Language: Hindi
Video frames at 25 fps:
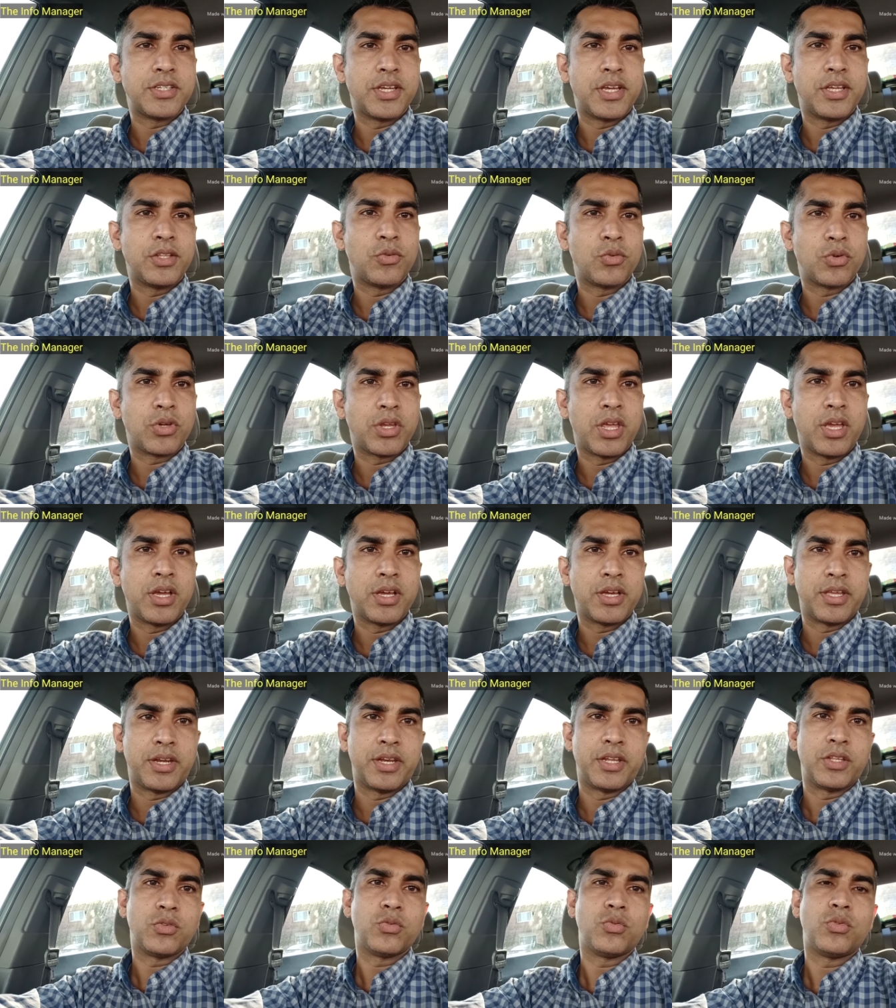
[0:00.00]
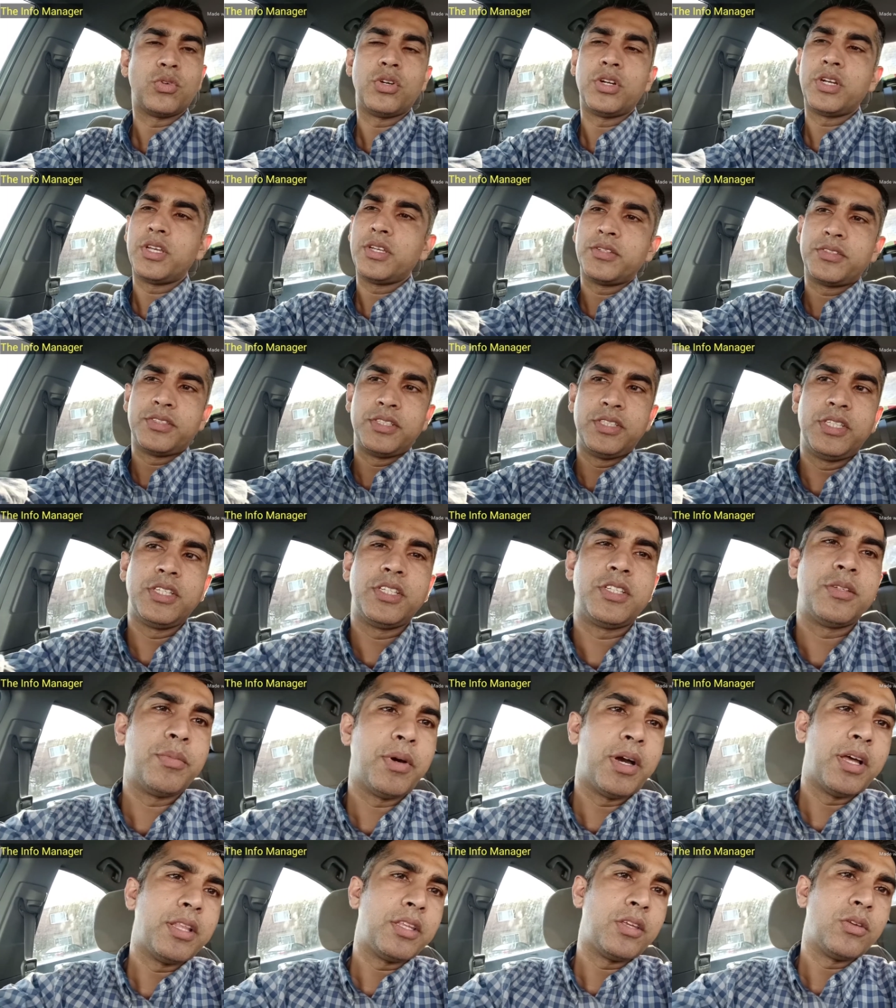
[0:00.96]
चाहे तो क्या करें तो उन्होंने सीधी सी
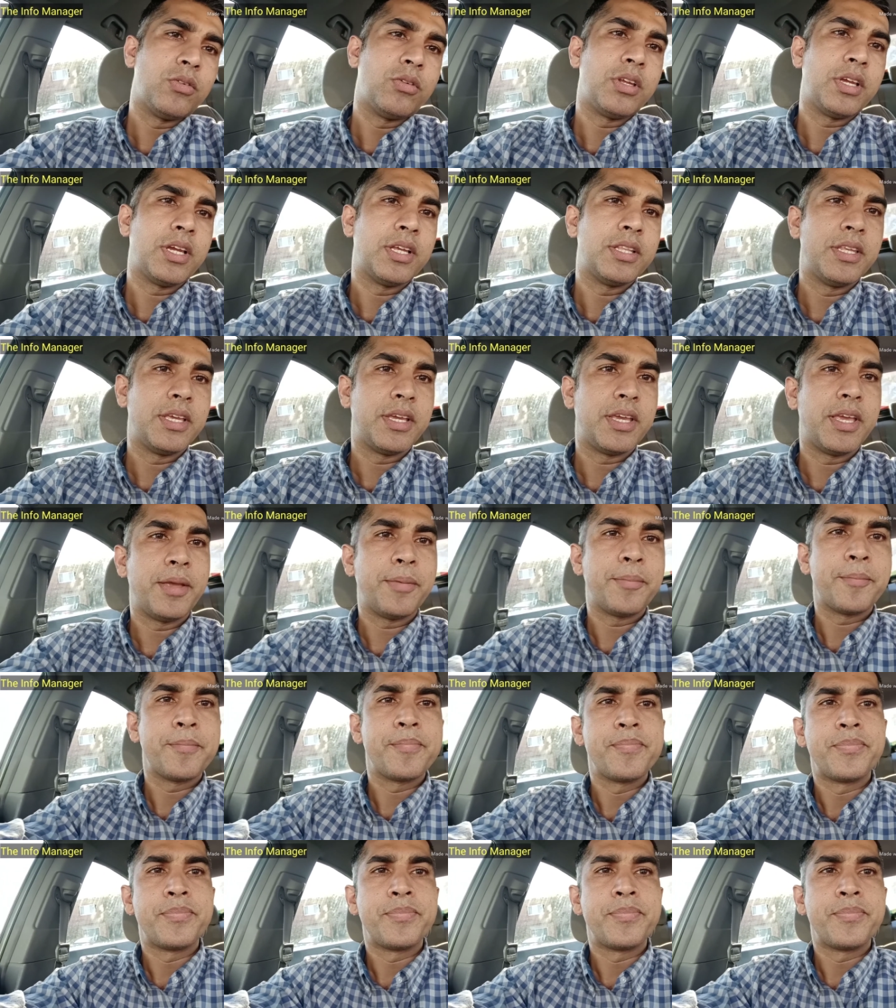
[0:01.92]
बात की उन्होंने कहा देखें